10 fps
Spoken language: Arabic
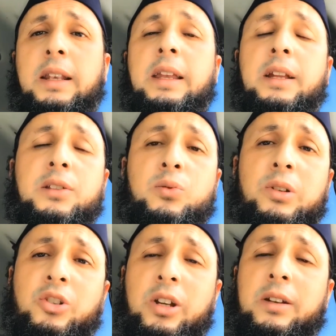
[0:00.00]
الإنس
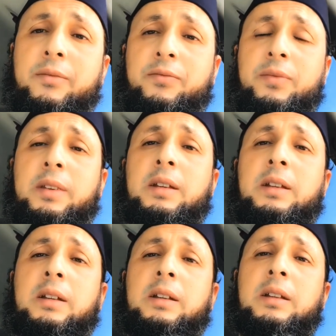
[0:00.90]
والجن
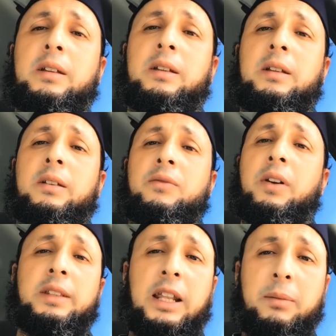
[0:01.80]
فهذا